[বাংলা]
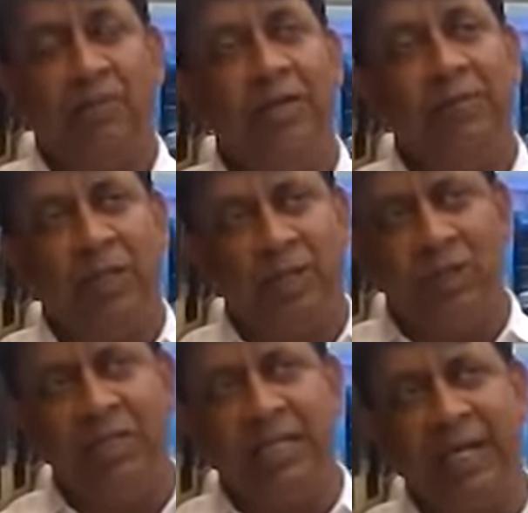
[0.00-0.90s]
কতটা
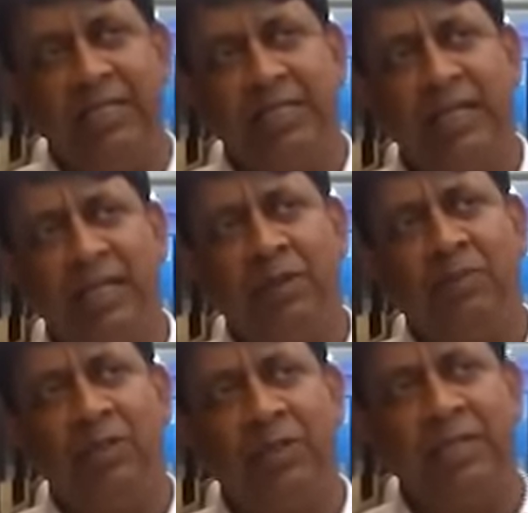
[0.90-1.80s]
ভীষণ চ্যালেঞ্জিং
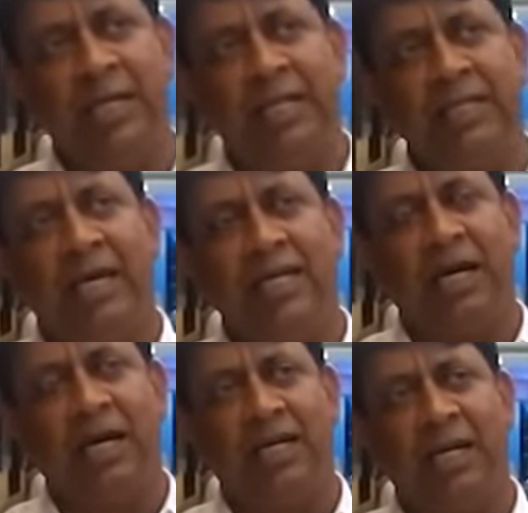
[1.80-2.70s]
ভীষণ চ্যালেঞ্জিং এই
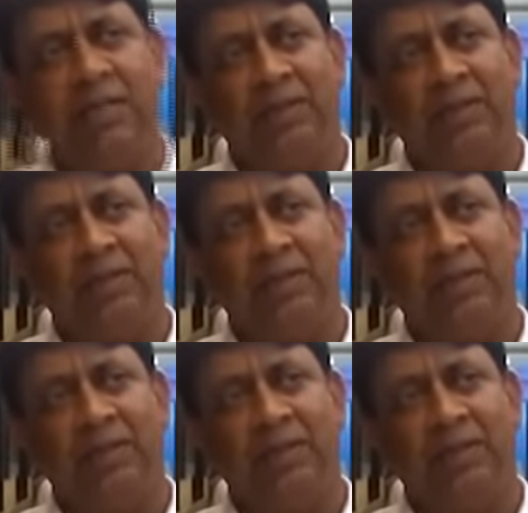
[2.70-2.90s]
জায়গাটা